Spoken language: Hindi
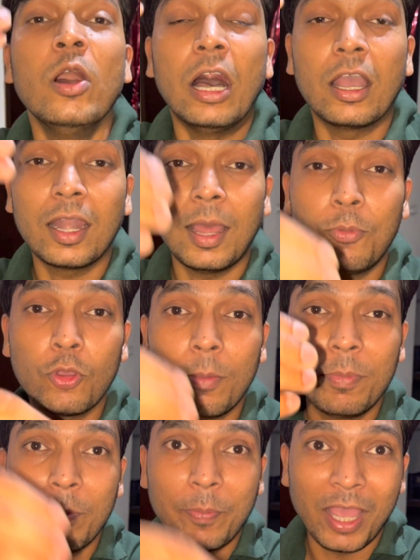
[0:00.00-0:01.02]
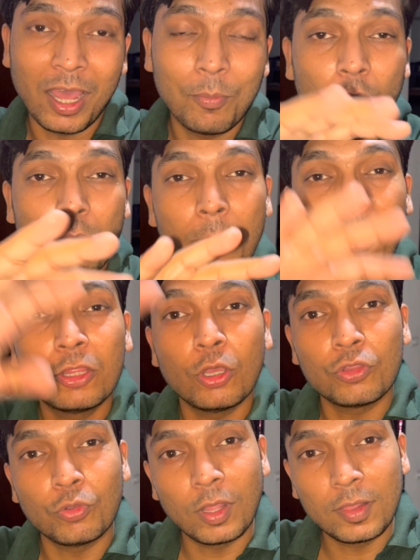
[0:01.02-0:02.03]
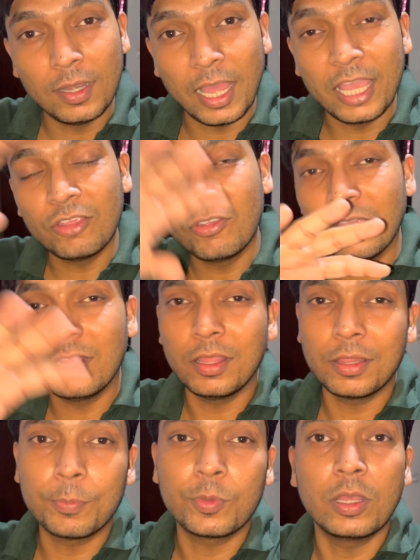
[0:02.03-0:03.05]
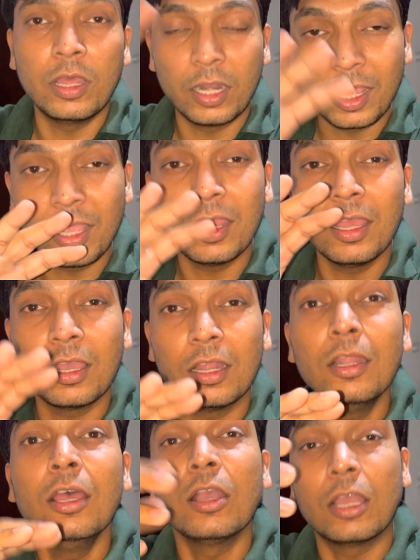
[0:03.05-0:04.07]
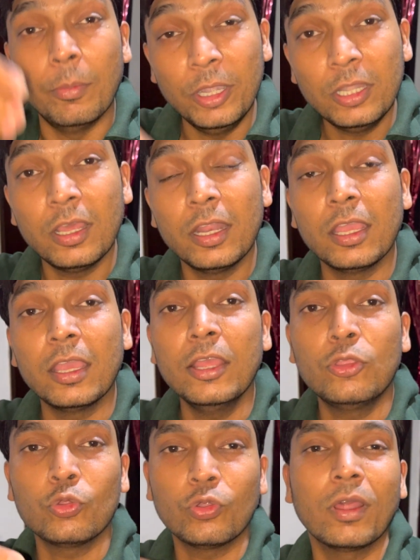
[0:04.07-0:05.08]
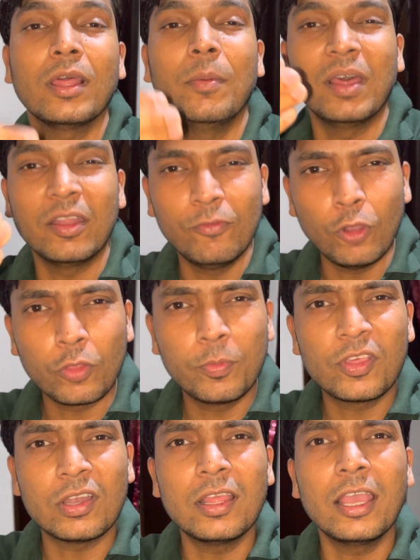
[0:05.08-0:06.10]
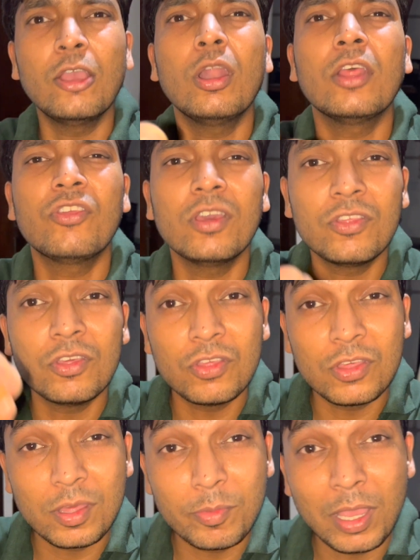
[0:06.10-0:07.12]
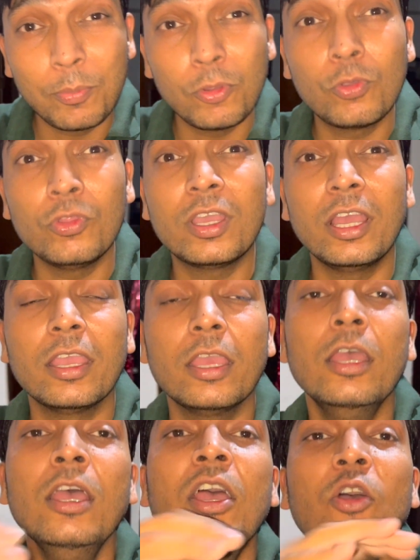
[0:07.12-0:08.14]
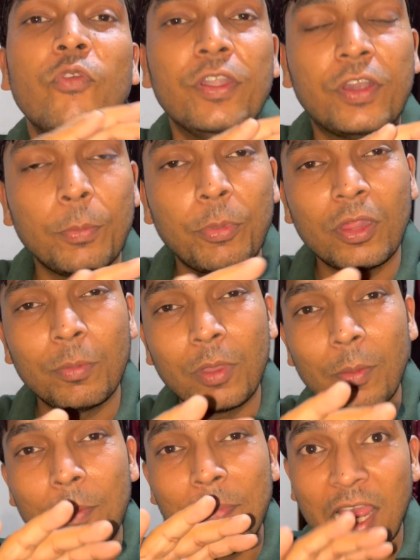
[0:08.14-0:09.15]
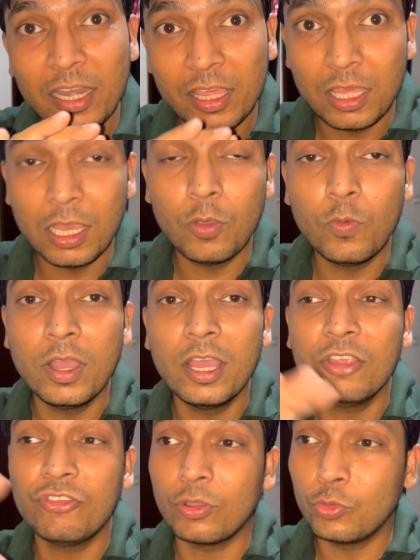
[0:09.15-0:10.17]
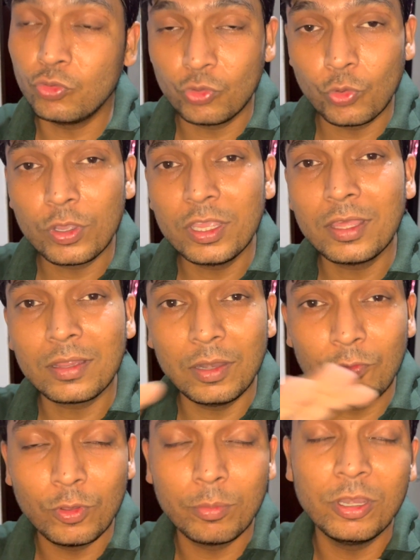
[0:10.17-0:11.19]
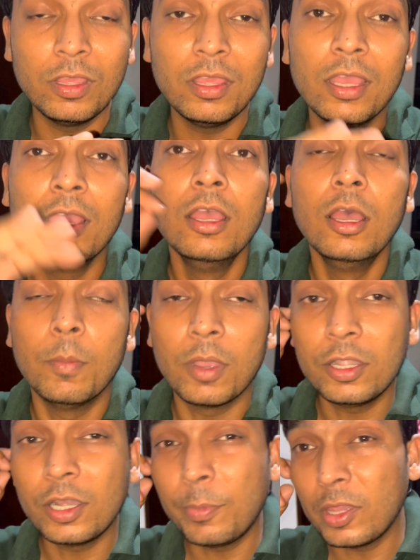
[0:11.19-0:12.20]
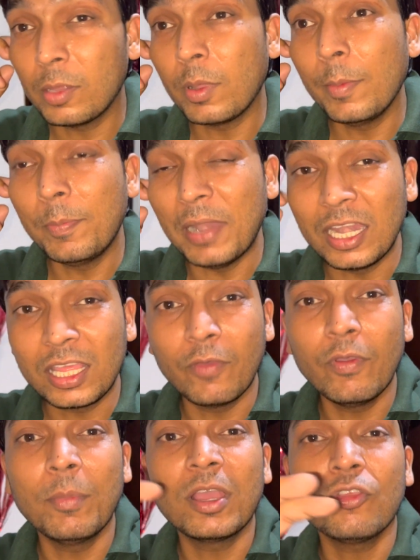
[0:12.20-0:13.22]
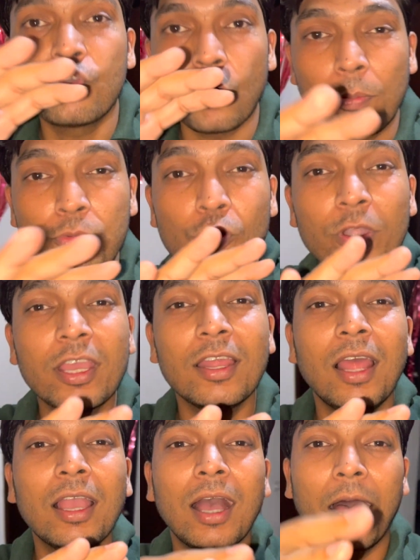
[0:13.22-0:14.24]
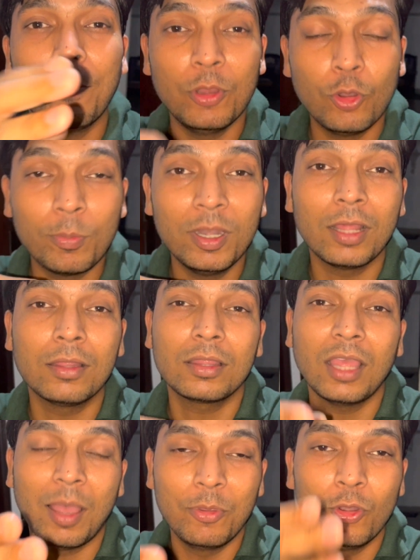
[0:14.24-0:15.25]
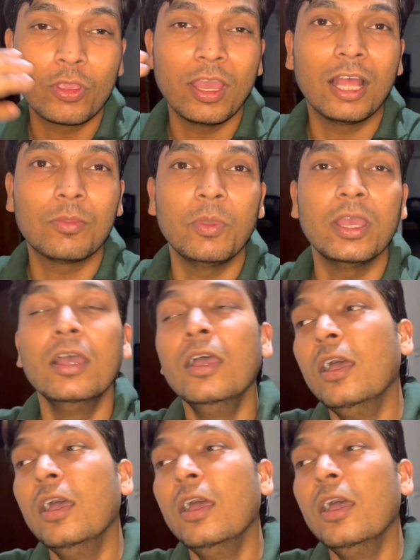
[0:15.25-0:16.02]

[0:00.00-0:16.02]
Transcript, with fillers: अगर आप लोग अपना प्यार मोहब्बत और थोड़ा सा लाइक शेयर ये सब करेंगे अगर कमेंट करेंगे तो थोड़ा सा हमारे ब्लॉग भी चल जाएंगे और अच्छे अच्छे चीजें भी आप लोग को दिखाएंगे फिर ट्रिप ये सब का भी प्लान किया हुआ है शगुन सो गई है इसलिए वो अभी नहीं है मगर ट्रिप ये सब का भी प्लान किया हुआ है मगर जॉब छोड़ने के लायक आप ही लोग बना सकते हैं आप ही लोग के हाथ में